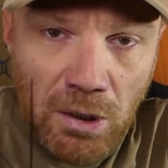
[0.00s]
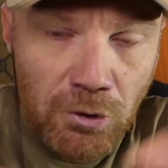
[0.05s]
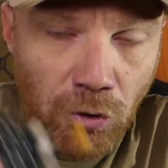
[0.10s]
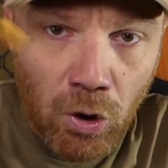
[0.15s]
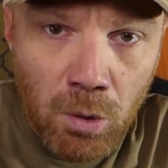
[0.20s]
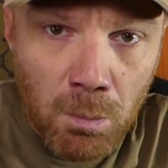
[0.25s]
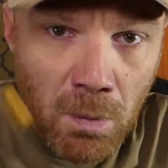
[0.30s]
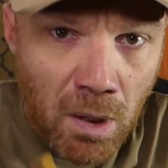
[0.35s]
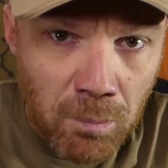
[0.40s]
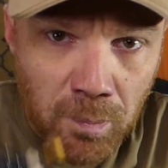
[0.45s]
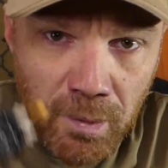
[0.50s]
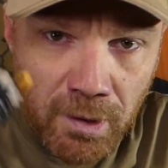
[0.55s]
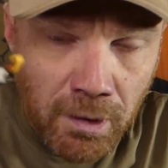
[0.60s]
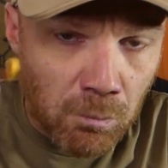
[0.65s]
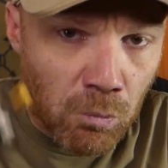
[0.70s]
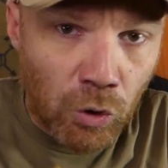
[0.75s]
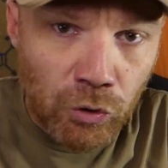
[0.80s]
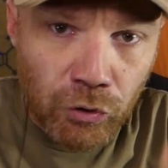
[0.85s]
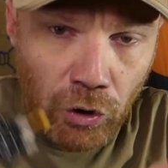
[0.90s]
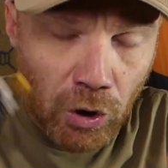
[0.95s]
Pas de remapping
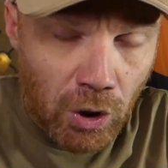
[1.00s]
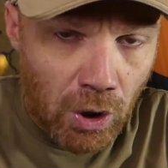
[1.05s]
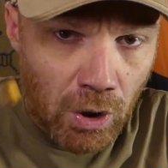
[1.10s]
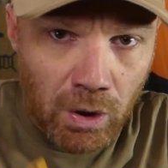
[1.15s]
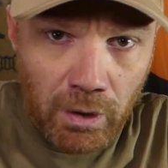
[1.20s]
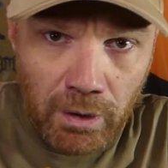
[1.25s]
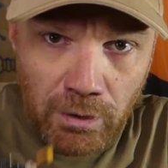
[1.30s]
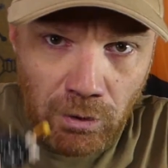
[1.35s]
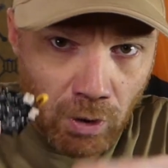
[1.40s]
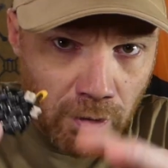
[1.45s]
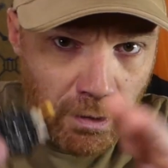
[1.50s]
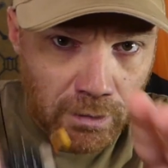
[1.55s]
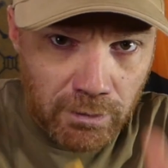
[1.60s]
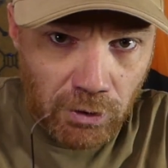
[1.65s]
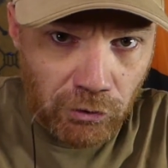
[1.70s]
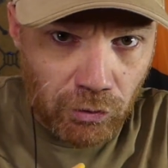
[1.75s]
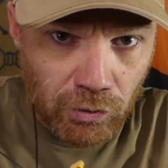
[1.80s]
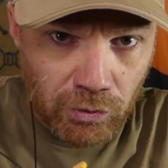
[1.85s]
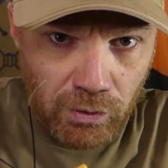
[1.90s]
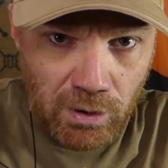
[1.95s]
moteur et
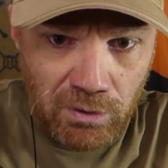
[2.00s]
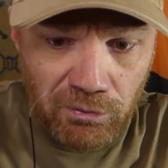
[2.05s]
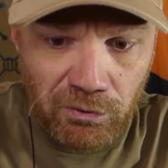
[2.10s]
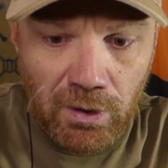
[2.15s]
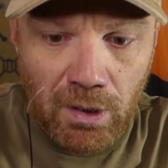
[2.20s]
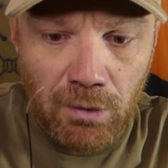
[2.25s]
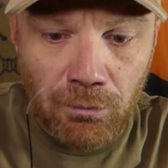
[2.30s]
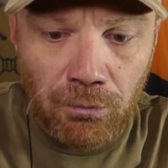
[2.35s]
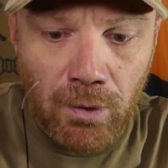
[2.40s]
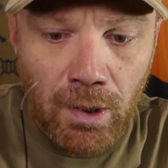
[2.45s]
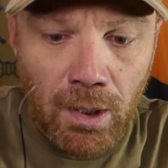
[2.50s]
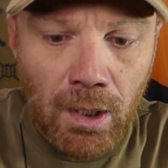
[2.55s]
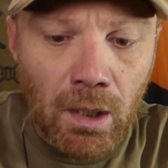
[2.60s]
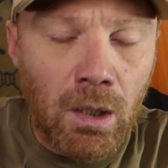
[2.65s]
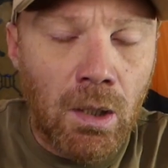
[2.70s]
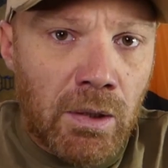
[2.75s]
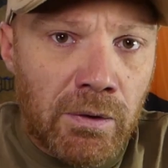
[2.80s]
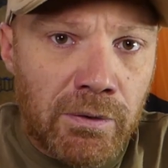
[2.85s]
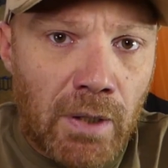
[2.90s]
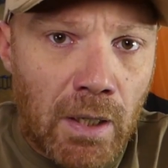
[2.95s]
d'orientation de FC à faire.
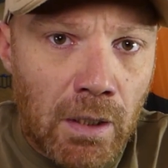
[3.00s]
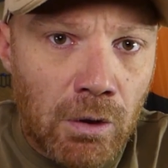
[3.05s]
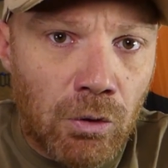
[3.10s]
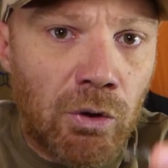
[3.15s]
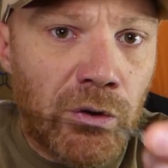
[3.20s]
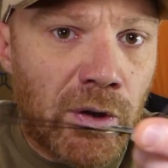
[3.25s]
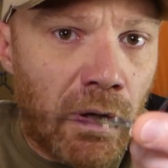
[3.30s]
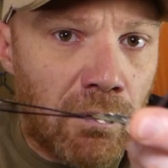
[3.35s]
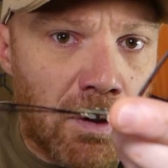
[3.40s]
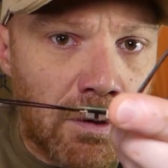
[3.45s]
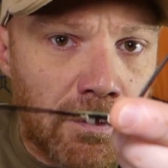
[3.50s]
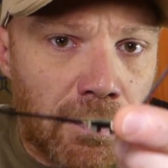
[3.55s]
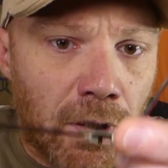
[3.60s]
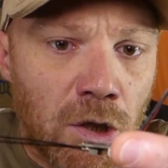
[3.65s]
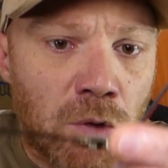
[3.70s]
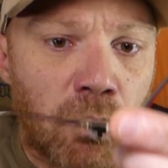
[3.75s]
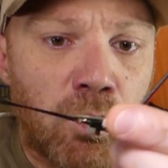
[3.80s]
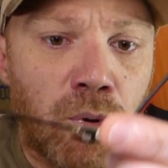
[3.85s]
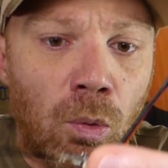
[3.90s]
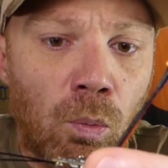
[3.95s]
Ça a le gros
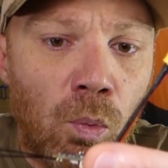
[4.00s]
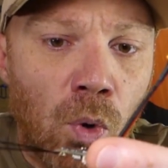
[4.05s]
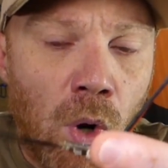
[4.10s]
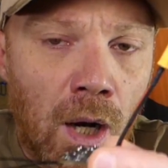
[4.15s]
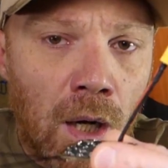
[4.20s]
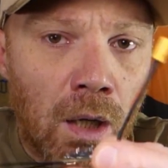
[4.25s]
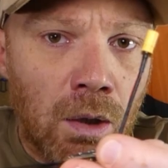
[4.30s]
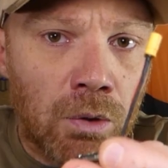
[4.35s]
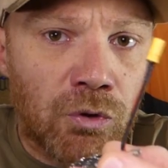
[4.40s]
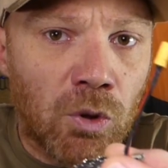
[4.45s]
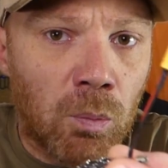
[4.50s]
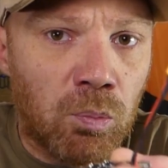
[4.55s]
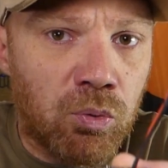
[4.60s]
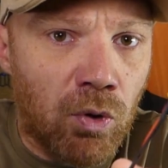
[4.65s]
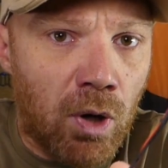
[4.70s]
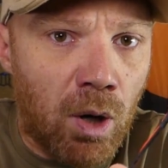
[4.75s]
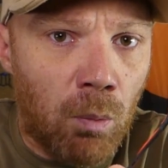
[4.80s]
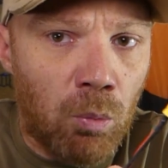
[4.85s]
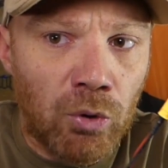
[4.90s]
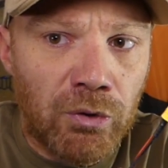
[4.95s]
avantage pour moi de
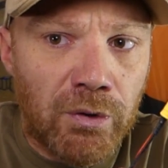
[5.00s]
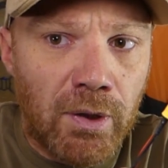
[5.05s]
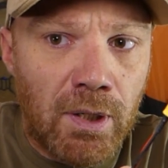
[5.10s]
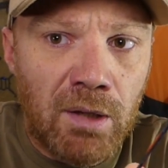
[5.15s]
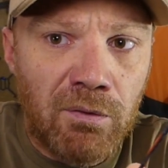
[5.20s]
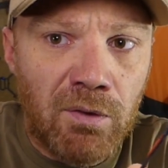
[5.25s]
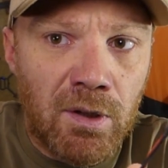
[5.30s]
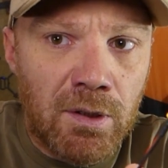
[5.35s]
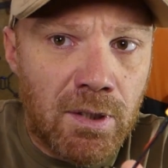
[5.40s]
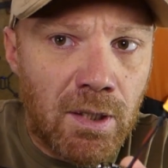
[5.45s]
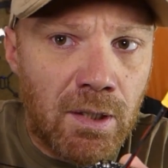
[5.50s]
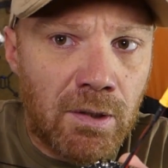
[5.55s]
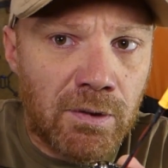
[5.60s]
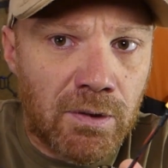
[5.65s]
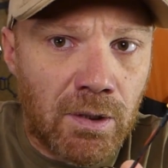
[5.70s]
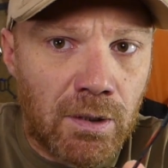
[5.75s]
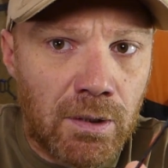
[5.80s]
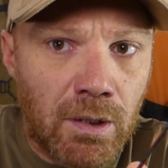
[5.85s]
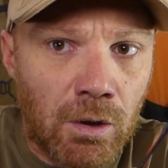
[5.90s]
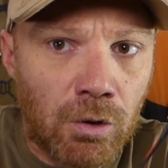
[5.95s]
pouvoir monter les
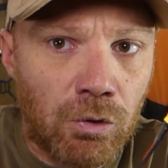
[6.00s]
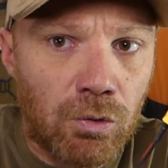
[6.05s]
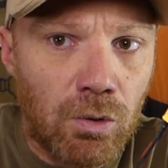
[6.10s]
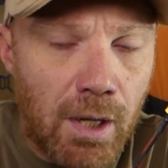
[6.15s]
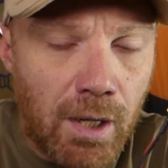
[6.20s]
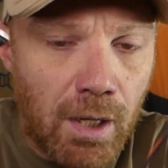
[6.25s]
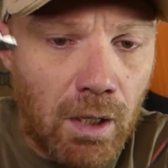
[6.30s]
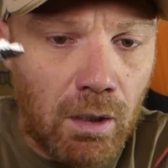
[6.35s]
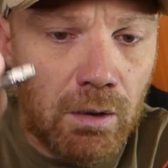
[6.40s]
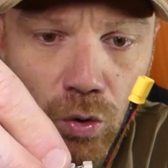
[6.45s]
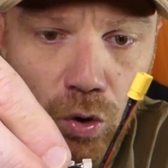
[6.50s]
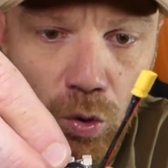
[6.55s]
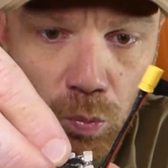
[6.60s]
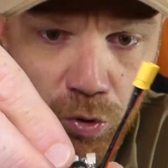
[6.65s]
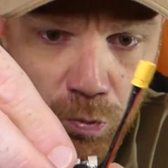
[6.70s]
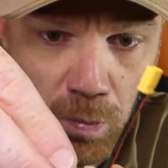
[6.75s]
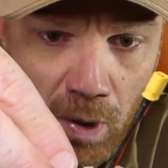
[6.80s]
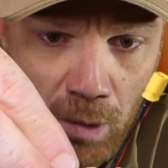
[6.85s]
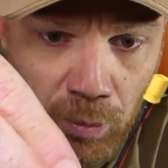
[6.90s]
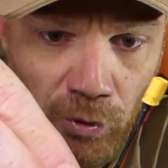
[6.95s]
VTX triangulaires le
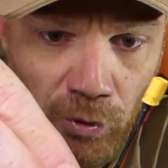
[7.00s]
plus bas